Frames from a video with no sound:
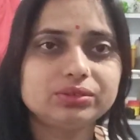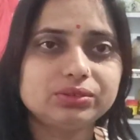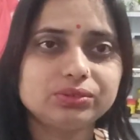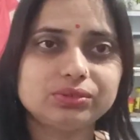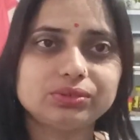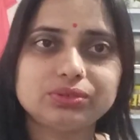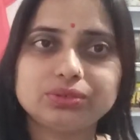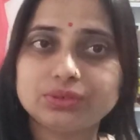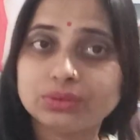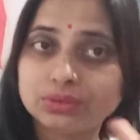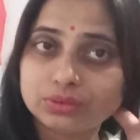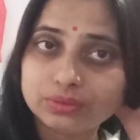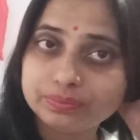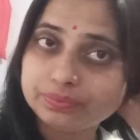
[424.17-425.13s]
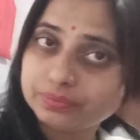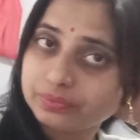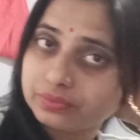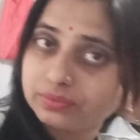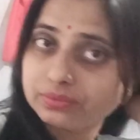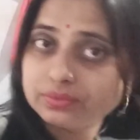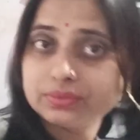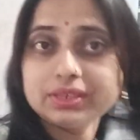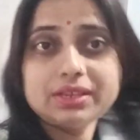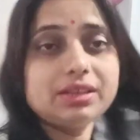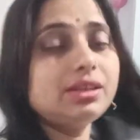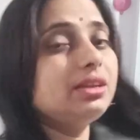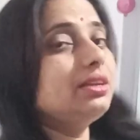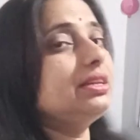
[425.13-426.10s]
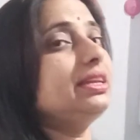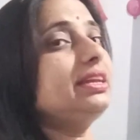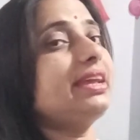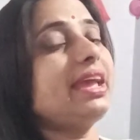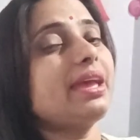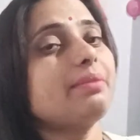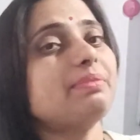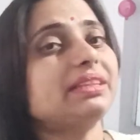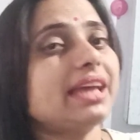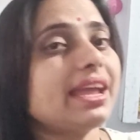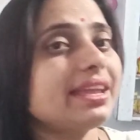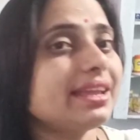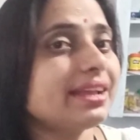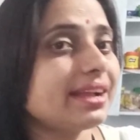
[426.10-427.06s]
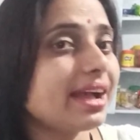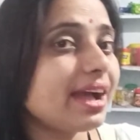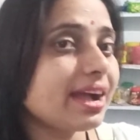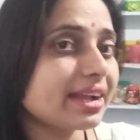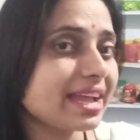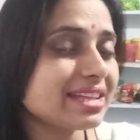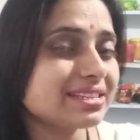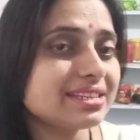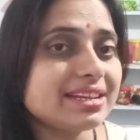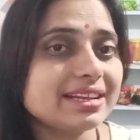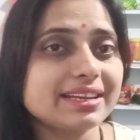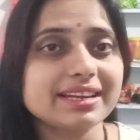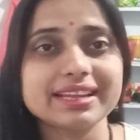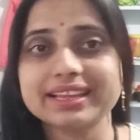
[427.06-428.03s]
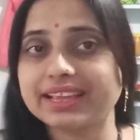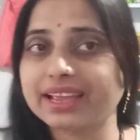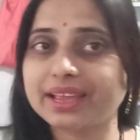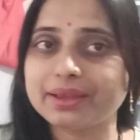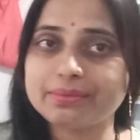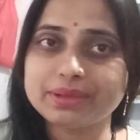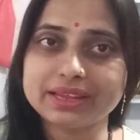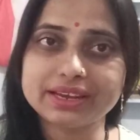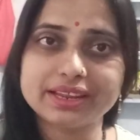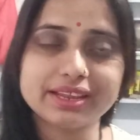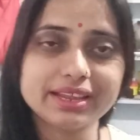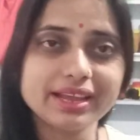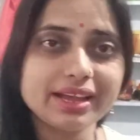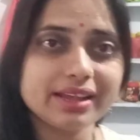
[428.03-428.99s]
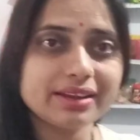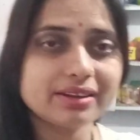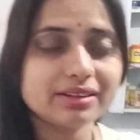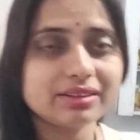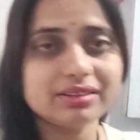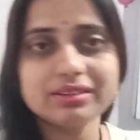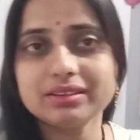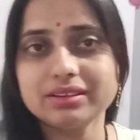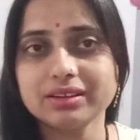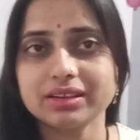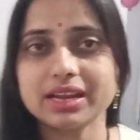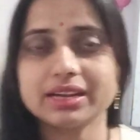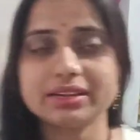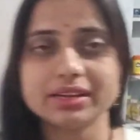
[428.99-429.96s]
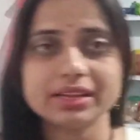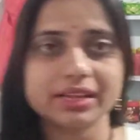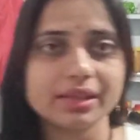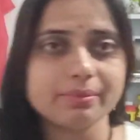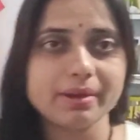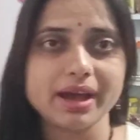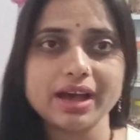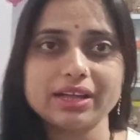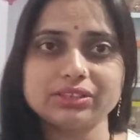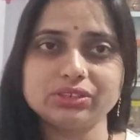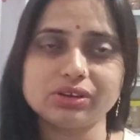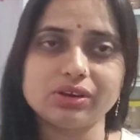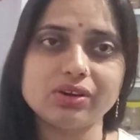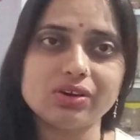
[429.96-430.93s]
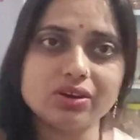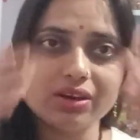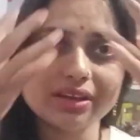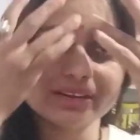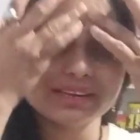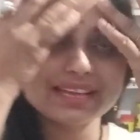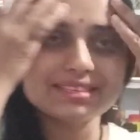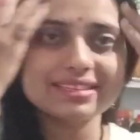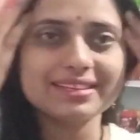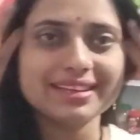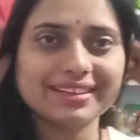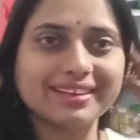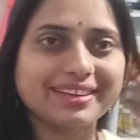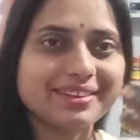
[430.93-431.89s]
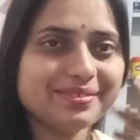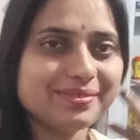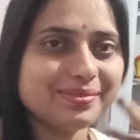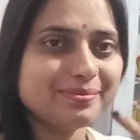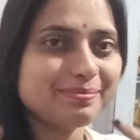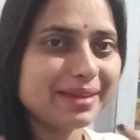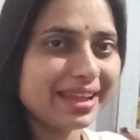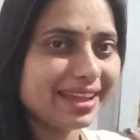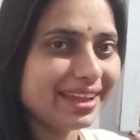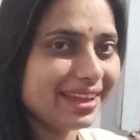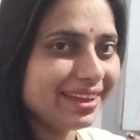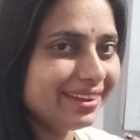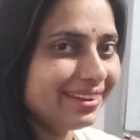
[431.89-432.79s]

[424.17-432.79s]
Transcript: तो ठीक है बताइएगा कैसे लग रहे हैं मेरे हेयर कटने के बाद और कैसे लग रही हूँ मैं